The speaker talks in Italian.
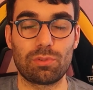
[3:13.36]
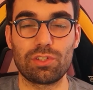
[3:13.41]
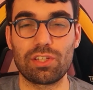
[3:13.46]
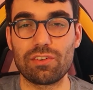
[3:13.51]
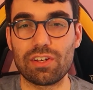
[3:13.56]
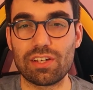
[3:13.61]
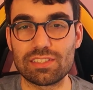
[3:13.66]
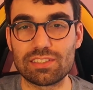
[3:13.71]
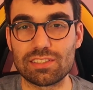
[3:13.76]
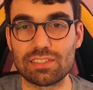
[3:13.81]

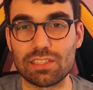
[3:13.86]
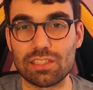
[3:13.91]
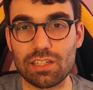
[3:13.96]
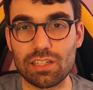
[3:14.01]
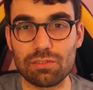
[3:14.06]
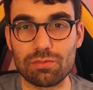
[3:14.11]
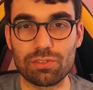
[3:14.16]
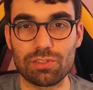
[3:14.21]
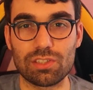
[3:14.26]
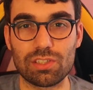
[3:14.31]
poteva essere
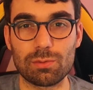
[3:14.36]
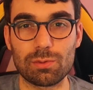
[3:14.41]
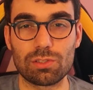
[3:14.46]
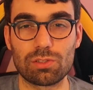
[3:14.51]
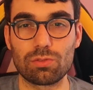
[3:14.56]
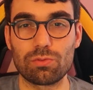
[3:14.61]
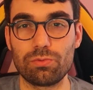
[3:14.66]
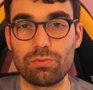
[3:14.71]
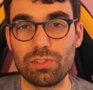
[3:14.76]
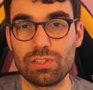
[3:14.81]

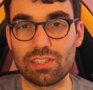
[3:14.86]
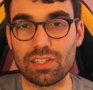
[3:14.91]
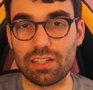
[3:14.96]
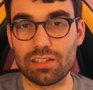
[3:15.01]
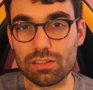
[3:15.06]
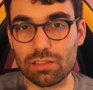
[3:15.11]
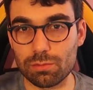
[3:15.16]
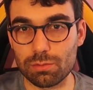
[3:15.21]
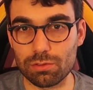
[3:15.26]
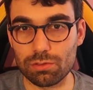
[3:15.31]
effettivamente un
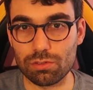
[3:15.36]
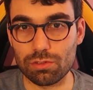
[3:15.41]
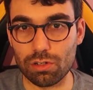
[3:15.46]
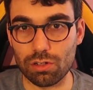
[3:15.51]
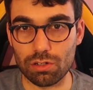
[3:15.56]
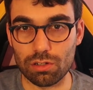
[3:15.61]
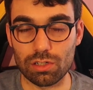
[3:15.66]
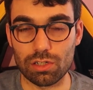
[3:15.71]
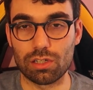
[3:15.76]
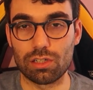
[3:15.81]
filtrante per un
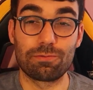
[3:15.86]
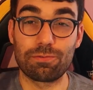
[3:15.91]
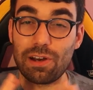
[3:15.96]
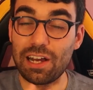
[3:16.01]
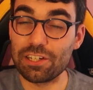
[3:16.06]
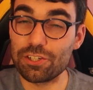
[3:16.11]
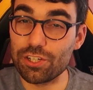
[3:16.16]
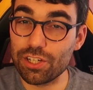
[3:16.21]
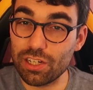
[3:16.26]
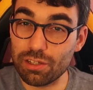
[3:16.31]
gol.
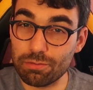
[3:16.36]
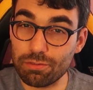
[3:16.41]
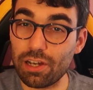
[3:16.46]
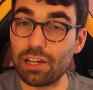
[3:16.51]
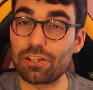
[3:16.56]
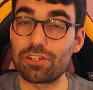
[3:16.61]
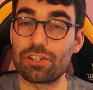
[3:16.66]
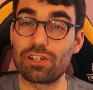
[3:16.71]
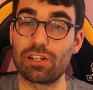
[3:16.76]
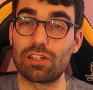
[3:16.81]
Facile
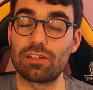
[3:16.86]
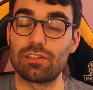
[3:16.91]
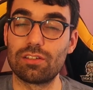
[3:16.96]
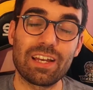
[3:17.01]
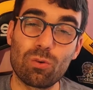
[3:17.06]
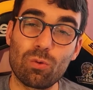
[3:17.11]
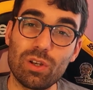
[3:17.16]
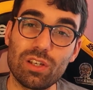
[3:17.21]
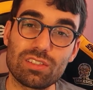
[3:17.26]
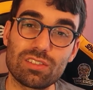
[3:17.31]
facile. E
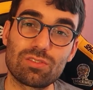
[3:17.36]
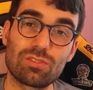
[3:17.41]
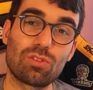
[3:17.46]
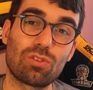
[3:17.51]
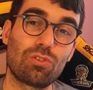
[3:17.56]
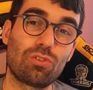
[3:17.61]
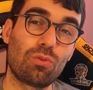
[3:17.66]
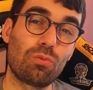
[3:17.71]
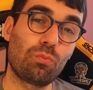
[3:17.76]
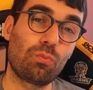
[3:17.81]

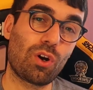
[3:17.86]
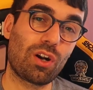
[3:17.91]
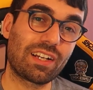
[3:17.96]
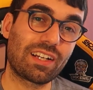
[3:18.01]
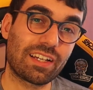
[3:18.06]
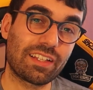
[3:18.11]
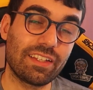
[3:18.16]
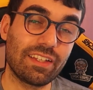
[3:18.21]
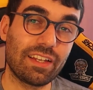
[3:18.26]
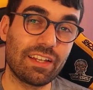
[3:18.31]
questo non può
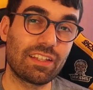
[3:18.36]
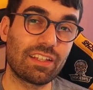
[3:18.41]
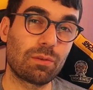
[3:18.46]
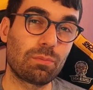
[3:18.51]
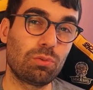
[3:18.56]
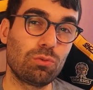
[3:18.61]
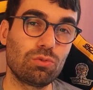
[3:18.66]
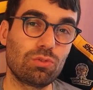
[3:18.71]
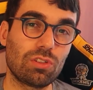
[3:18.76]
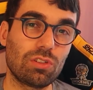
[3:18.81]
accadere dal
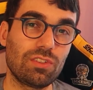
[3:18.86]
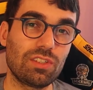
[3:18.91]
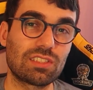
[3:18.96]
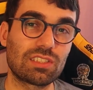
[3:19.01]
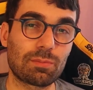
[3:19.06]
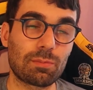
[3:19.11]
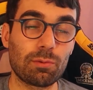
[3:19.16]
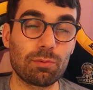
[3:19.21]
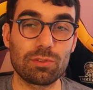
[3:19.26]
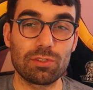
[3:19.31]
punto di
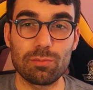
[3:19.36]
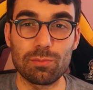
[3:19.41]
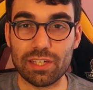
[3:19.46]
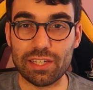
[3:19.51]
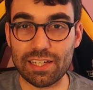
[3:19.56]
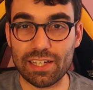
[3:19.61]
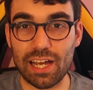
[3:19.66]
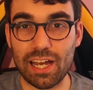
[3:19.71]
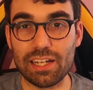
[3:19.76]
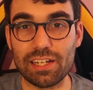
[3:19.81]
vista proprio di
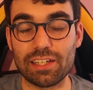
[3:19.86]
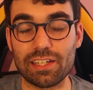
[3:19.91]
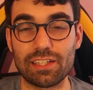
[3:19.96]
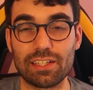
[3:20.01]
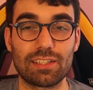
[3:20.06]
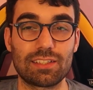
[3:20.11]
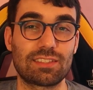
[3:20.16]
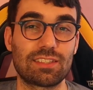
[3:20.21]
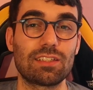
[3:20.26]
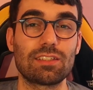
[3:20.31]
meccaniche,
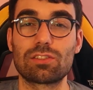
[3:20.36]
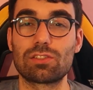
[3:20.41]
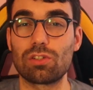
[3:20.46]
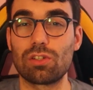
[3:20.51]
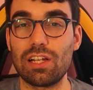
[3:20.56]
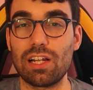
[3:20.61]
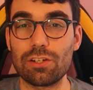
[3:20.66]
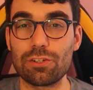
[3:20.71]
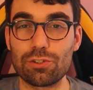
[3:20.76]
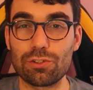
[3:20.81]
nel senso il
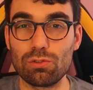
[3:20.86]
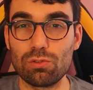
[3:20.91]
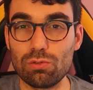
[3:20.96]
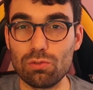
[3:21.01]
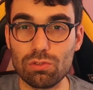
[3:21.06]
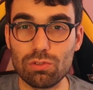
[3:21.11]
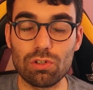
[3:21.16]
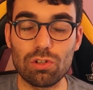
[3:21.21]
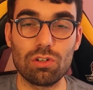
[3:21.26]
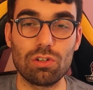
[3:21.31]
lancio
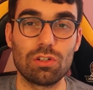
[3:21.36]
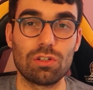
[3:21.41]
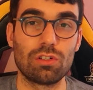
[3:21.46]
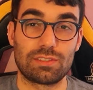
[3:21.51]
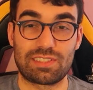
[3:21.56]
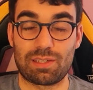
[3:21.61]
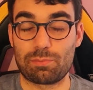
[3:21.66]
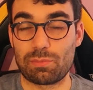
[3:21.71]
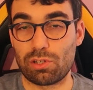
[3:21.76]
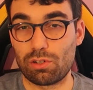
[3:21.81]
lungo,
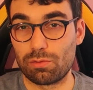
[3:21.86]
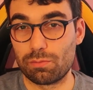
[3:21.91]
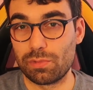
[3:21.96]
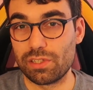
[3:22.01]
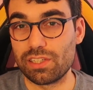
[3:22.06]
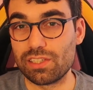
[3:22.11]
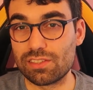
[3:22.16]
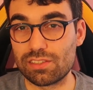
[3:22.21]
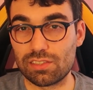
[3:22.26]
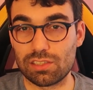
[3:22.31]
sappiamo
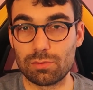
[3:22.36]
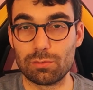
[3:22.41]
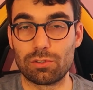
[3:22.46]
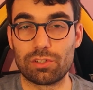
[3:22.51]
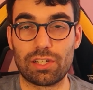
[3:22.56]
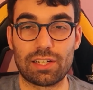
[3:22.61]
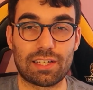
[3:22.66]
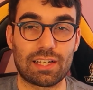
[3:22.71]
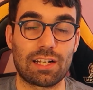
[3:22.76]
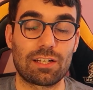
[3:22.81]
benissimo,
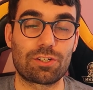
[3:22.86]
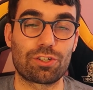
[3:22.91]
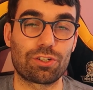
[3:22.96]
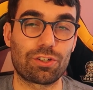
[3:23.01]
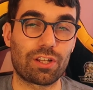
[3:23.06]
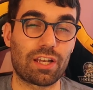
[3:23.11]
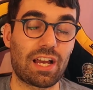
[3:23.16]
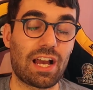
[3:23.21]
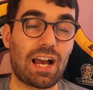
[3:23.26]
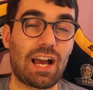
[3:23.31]
nel calcio
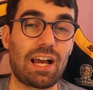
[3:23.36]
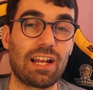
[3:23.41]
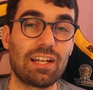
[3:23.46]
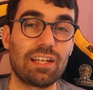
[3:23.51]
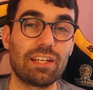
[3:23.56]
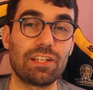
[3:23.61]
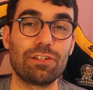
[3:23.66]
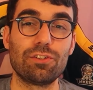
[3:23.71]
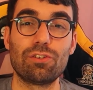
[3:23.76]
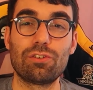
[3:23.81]

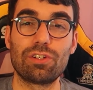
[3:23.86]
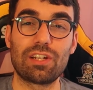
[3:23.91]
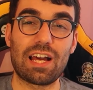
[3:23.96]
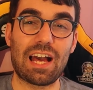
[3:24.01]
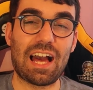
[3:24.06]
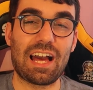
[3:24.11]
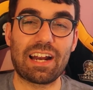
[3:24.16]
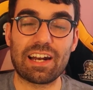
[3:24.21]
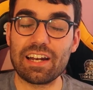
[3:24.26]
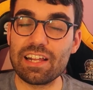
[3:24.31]
reale non
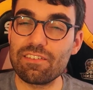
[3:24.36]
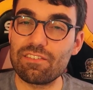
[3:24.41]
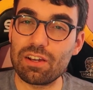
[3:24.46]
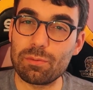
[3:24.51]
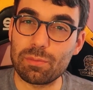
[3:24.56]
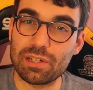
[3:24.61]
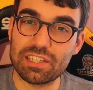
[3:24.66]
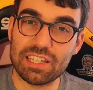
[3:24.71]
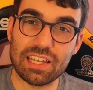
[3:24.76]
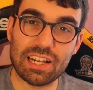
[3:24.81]
arriva in
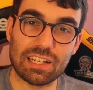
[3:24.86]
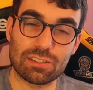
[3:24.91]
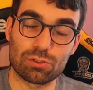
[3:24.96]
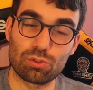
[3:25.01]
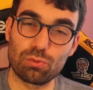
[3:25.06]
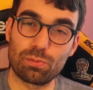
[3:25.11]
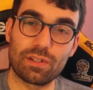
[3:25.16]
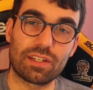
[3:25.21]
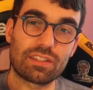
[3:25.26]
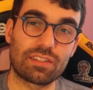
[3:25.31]
maniera
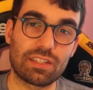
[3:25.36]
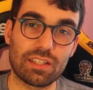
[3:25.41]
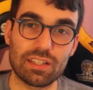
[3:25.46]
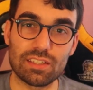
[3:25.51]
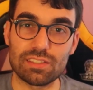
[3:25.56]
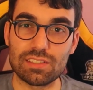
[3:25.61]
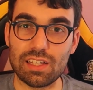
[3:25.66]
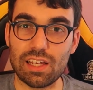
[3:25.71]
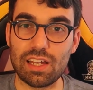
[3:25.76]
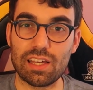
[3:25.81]
super
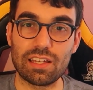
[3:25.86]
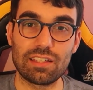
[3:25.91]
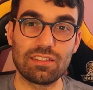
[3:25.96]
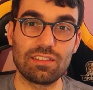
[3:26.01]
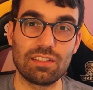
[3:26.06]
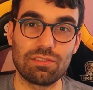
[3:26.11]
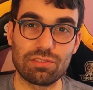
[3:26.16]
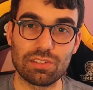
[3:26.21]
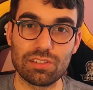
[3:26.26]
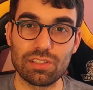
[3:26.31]
tesa e
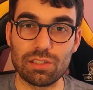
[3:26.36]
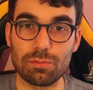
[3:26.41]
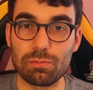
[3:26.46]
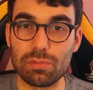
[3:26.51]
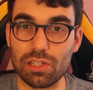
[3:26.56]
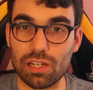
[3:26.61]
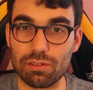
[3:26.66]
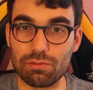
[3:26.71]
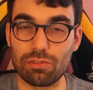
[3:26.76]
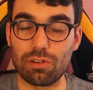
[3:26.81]

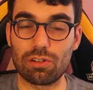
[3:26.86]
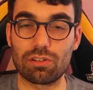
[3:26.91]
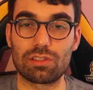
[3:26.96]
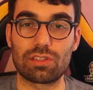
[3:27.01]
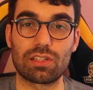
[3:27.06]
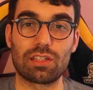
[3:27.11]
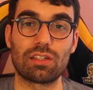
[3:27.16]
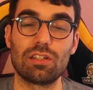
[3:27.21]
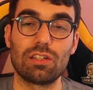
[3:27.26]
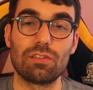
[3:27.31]
indifendibile a
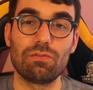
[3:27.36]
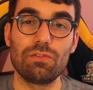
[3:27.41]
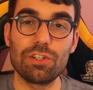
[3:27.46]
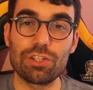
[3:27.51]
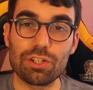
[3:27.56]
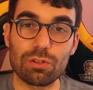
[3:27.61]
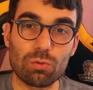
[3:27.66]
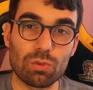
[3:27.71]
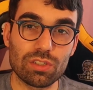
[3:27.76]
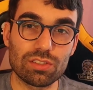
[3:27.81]
volte.
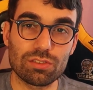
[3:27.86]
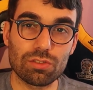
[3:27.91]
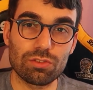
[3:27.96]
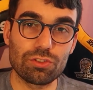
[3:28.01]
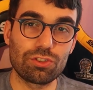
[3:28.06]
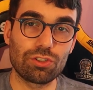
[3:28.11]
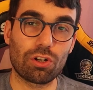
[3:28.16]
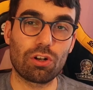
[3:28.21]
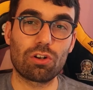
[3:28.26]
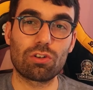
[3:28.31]
Invece in questo
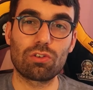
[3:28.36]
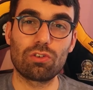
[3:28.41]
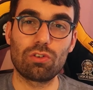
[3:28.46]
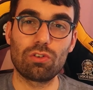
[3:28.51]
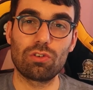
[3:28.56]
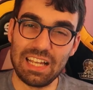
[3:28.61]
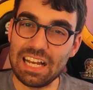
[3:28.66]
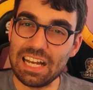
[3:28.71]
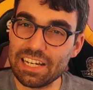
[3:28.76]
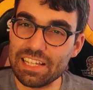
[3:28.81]

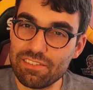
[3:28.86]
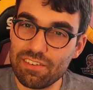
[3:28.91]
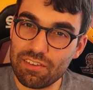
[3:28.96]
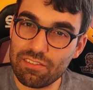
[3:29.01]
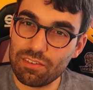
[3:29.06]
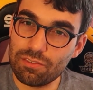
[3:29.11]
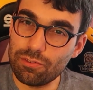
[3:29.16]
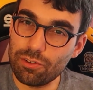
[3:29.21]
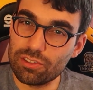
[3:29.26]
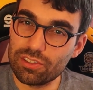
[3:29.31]
gioco
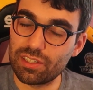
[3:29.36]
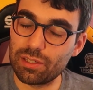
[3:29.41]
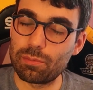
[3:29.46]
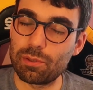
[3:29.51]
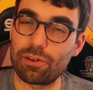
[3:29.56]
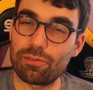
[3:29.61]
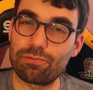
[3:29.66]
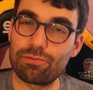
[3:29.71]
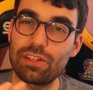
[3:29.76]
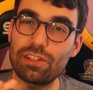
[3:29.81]
arrivava a volte
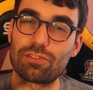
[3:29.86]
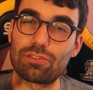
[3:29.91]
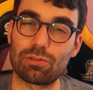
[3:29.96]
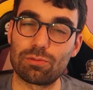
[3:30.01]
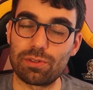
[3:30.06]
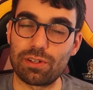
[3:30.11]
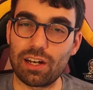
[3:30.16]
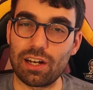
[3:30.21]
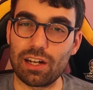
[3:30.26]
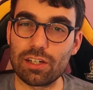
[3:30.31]
perfetto
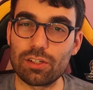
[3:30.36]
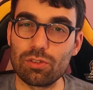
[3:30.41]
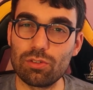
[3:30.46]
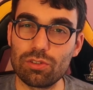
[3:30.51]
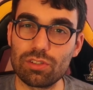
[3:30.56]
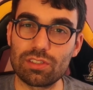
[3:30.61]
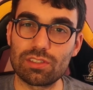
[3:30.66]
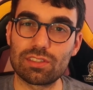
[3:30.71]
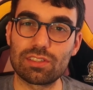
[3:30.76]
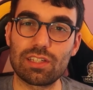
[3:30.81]
per la
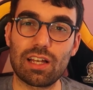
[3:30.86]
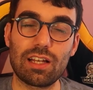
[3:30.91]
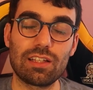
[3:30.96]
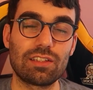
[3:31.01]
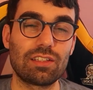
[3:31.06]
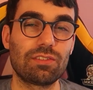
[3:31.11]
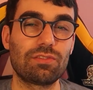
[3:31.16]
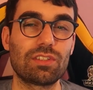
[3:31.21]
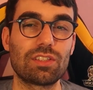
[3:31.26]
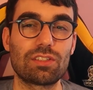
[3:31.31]
corsa, il
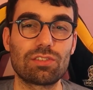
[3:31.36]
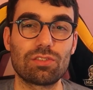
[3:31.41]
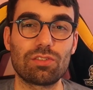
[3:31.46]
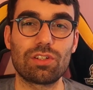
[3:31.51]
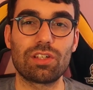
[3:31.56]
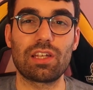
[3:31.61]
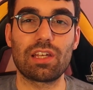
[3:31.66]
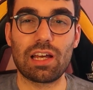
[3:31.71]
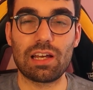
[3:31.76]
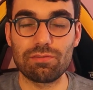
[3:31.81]

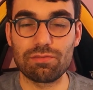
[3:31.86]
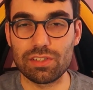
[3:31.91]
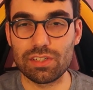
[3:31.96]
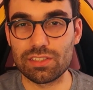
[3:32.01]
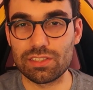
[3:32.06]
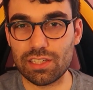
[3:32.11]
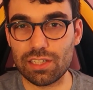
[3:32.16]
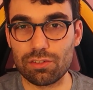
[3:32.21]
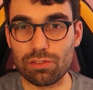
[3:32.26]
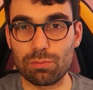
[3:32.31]
difensore
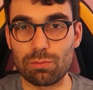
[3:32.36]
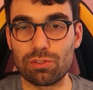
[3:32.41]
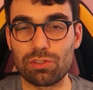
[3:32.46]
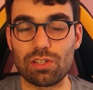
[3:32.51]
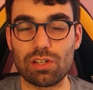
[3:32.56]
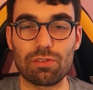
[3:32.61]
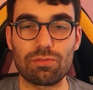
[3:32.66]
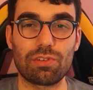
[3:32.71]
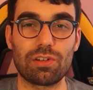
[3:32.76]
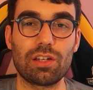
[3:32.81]
avversario
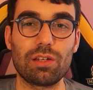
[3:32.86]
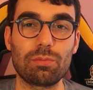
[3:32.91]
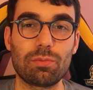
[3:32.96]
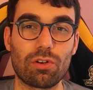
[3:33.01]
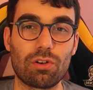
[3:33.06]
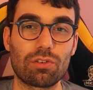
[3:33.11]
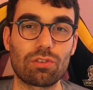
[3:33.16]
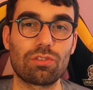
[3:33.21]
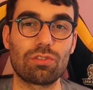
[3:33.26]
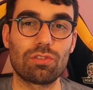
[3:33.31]
poteva fare
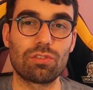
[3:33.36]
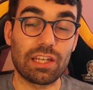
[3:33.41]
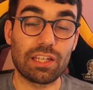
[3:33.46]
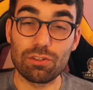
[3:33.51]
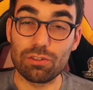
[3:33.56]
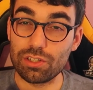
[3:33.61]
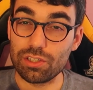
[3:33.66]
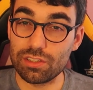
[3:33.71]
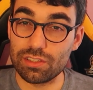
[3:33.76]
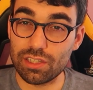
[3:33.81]
poco e
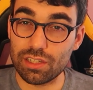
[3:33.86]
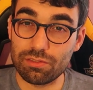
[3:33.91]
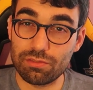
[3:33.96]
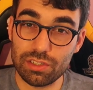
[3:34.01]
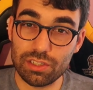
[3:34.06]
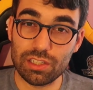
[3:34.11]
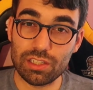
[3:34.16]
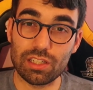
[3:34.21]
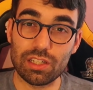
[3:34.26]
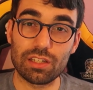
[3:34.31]
non
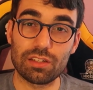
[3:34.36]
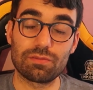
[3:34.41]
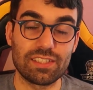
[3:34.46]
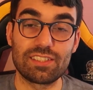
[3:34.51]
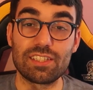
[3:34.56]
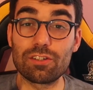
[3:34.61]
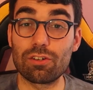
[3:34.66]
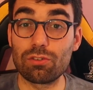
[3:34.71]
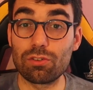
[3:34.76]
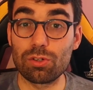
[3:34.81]
intervenire e
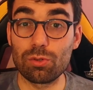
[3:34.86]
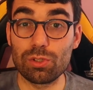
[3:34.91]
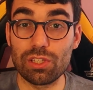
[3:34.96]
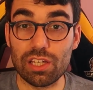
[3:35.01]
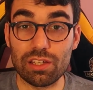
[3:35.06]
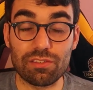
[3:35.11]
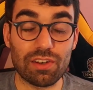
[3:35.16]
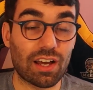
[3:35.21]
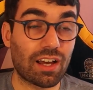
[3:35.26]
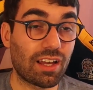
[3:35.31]
si
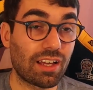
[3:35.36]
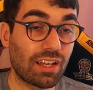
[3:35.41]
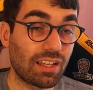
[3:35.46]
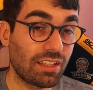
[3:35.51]
concludeva